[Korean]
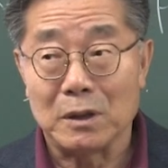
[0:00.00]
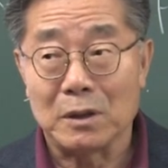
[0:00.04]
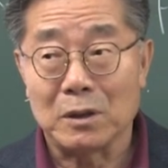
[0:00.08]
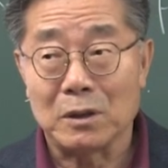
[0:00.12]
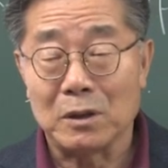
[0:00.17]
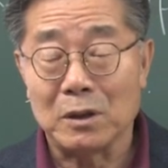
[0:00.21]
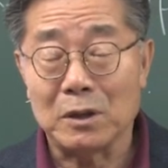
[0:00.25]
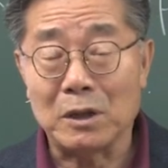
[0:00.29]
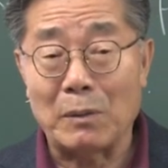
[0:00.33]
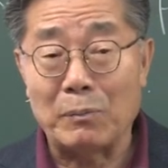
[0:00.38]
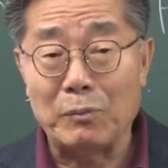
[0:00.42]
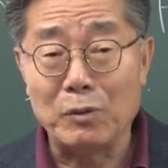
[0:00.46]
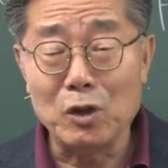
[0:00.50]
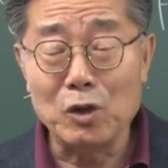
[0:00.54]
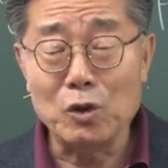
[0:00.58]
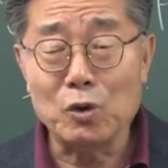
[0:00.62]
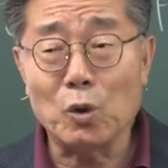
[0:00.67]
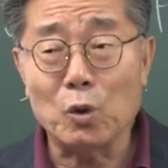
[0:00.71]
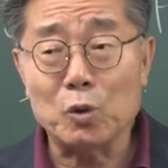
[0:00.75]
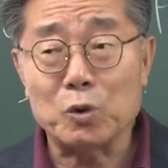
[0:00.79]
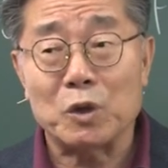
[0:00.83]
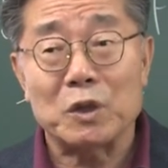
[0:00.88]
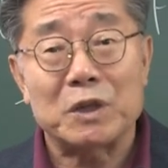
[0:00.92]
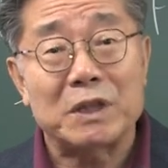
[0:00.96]
그러니까
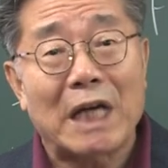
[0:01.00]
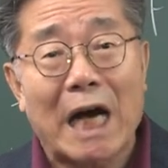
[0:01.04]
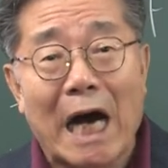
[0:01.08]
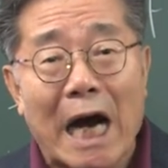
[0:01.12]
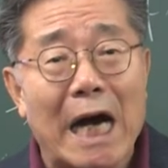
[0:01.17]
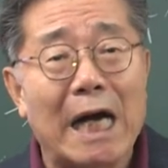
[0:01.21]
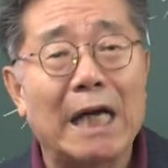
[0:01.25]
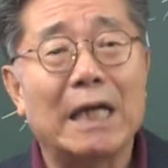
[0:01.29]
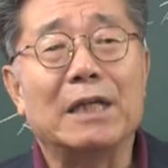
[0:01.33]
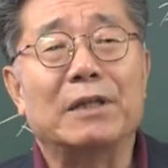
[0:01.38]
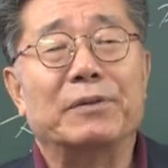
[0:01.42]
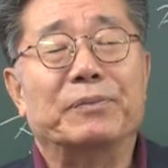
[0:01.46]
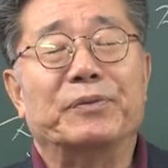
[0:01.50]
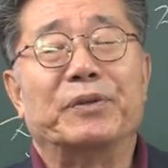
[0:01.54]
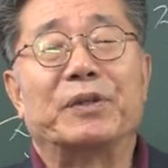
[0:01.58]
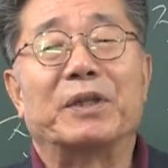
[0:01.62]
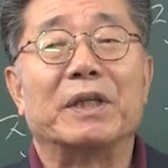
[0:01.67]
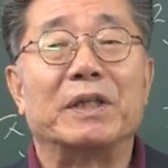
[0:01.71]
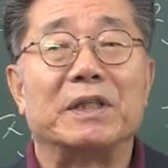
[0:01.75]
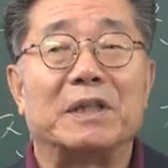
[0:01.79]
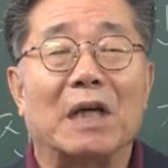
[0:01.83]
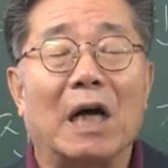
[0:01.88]
민족적 자아가 없는 거예요.